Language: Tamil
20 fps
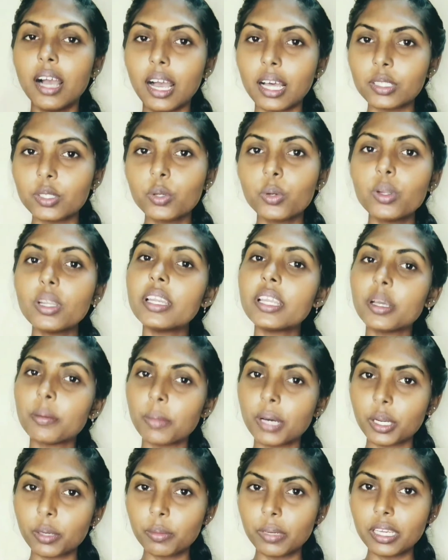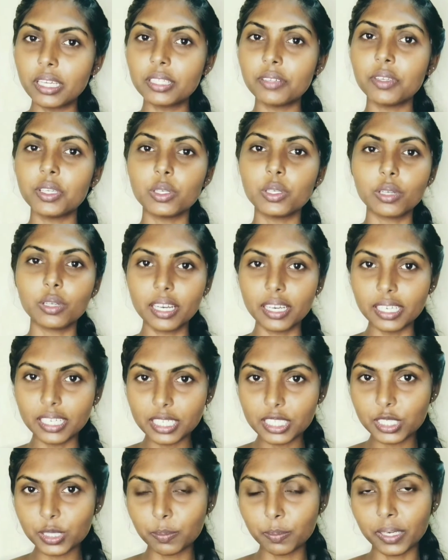அதுக்குள்ளே நீங்கள் மறுபடியும் அது வேணும்னா
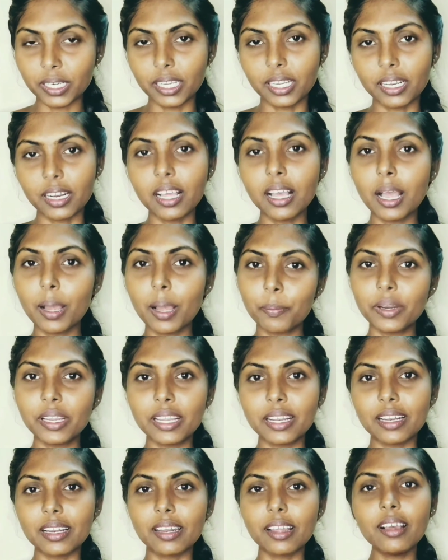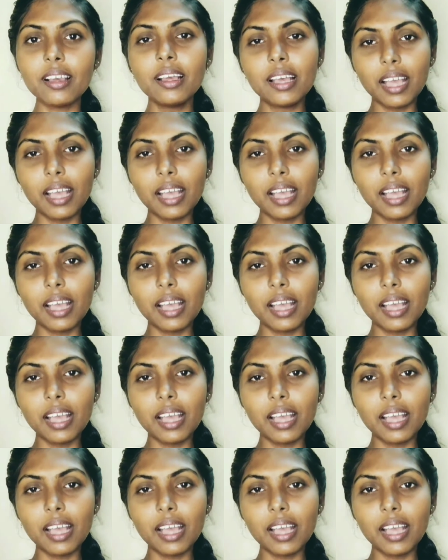ரீடச்சப் பண்ணிக்கலாம் அப்படி இல்லைன்னா